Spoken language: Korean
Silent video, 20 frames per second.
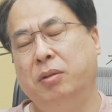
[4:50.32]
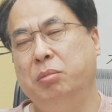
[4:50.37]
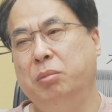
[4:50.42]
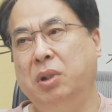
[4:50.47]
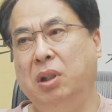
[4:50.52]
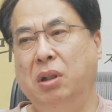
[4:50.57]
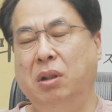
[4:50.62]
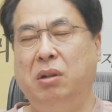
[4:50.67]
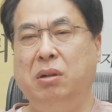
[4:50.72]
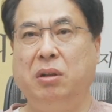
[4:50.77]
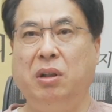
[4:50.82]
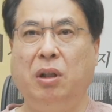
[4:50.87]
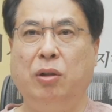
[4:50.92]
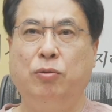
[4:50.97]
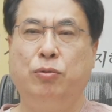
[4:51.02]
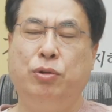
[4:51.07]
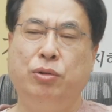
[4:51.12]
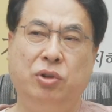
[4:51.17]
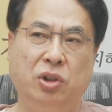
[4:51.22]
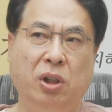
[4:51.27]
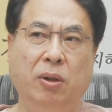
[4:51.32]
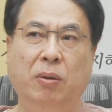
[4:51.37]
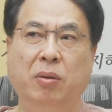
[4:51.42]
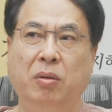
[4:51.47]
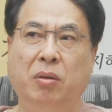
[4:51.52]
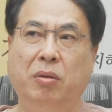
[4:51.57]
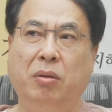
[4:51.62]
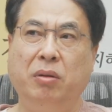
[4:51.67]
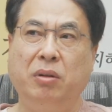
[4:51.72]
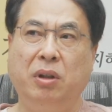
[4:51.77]
그러면 이렇게
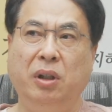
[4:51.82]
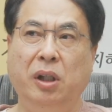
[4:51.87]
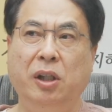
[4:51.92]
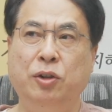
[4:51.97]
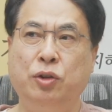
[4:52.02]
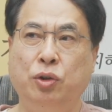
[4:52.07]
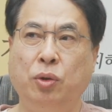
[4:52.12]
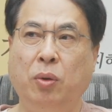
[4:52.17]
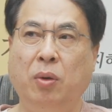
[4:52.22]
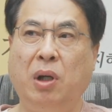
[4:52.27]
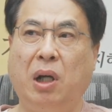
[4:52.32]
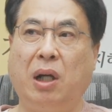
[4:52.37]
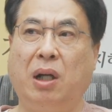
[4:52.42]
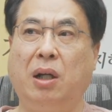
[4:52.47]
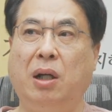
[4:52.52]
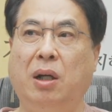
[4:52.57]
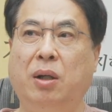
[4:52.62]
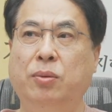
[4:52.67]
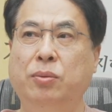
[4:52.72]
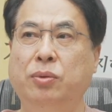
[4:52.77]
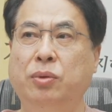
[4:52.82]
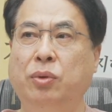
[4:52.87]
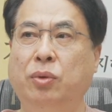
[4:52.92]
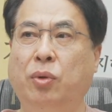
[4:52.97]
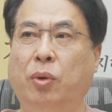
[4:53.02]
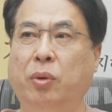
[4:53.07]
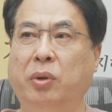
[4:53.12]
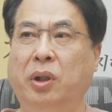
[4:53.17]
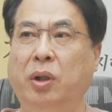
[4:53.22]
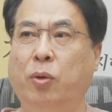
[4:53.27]
구천억, 일 조
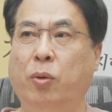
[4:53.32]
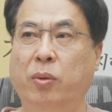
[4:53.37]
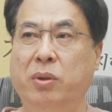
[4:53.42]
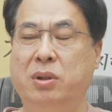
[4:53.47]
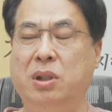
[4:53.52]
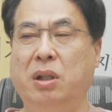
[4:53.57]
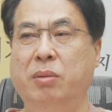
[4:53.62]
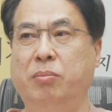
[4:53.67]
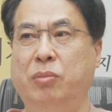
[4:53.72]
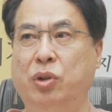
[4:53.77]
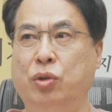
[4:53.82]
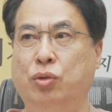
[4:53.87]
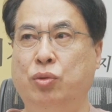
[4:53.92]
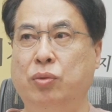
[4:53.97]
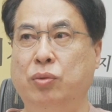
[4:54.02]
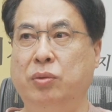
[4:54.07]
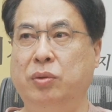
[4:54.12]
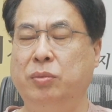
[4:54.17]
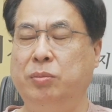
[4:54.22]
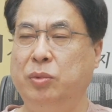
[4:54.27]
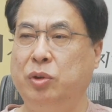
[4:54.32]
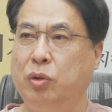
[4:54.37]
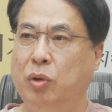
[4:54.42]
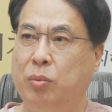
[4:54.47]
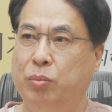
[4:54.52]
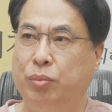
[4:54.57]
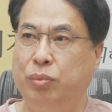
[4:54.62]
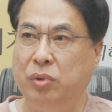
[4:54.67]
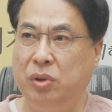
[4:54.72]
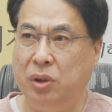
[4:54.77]
가까운 돈이 공사
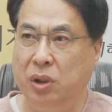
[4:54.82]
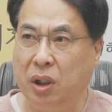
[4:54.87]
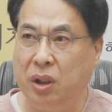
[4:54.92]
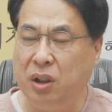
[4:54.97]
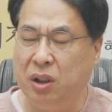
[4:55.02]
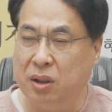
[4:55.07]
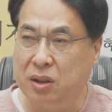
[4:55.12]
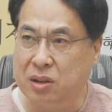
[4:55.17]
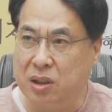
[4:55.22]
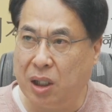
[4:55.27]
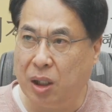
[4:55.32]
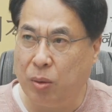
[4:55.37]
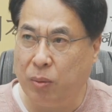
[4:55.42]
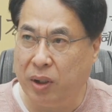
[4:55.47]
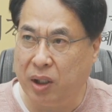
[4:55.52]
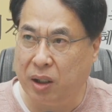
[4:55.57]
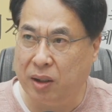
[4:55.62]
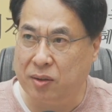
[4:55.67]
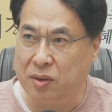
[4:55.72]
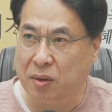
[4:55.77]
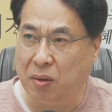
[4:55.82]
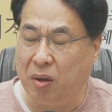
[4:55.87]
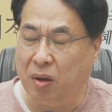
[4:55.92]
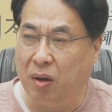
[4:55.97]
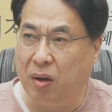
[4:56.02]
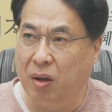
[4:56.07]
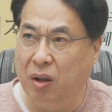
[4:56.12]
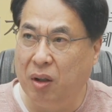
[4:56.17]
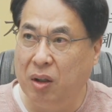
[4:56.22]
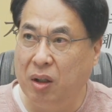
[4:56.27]
미수금으로 물려있는
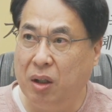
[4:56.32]
상황에서